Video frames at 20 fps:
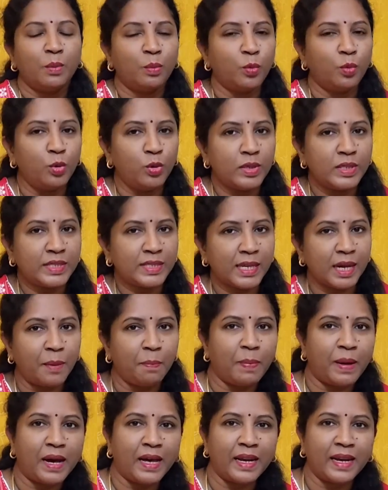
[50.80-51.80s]
முழுசாக
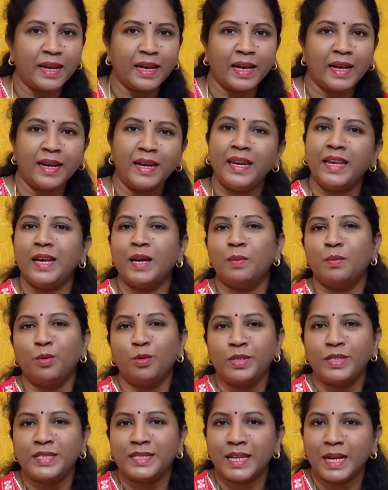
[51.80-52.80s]
பாருங்கள் நீங்கள்
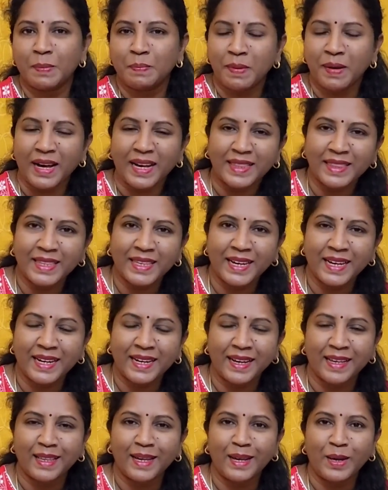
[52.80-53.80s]
முழுசாக
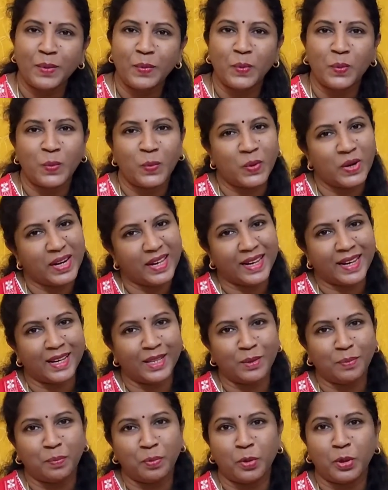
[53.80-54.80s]
பார்த்தீங்கன்னா தான் உங்களுக்கு
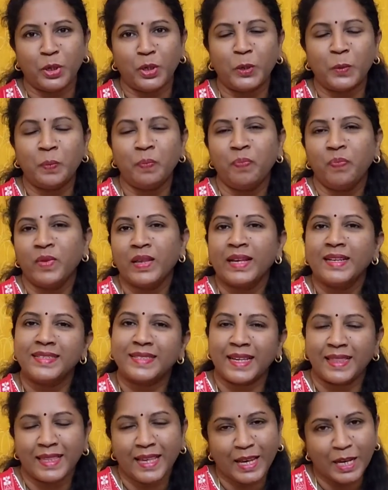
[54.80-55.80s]
அது புரியும்
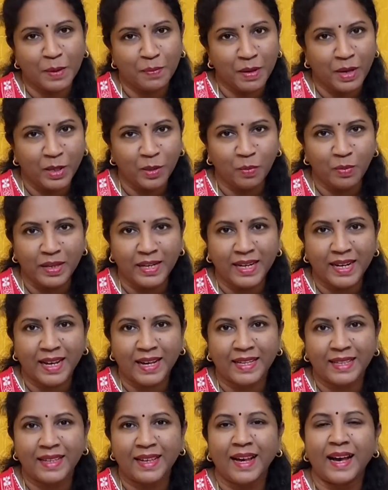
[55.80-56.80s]
சந்தேகம் எதுவும்
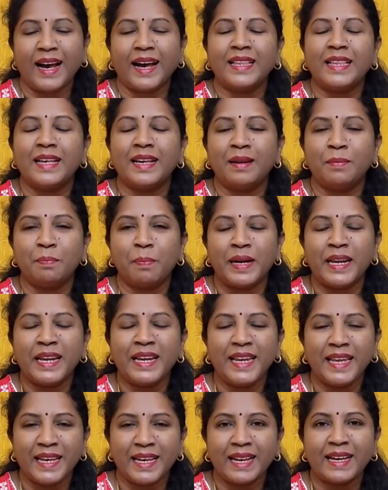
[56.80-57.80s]
இருக்காது அதன்படி
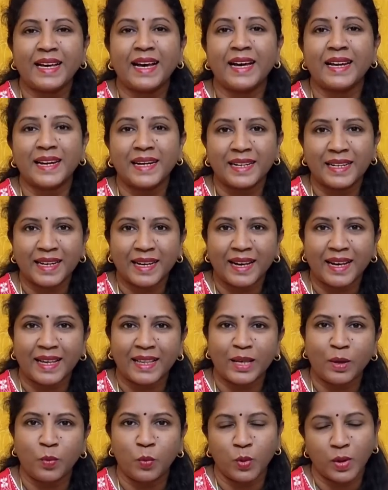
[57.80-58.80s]
நீங்கள் கரெக்டாக
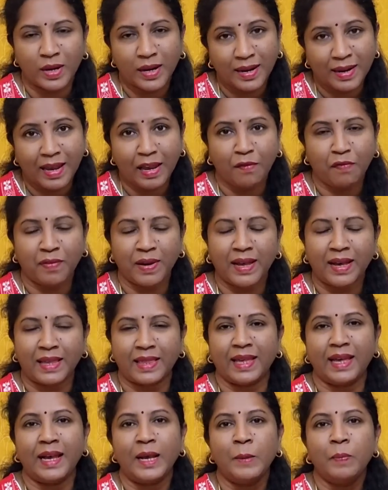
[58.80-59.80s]
அதை உங்கள் லைஃப்பில்
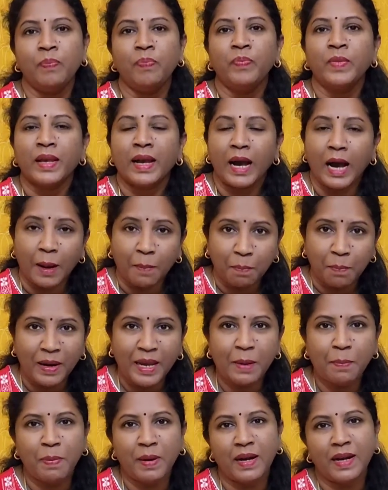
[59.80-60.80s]
அதை
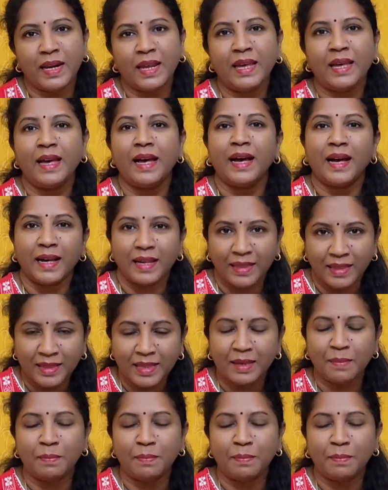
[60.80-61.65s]
அப்ளை பண்ணி அந்த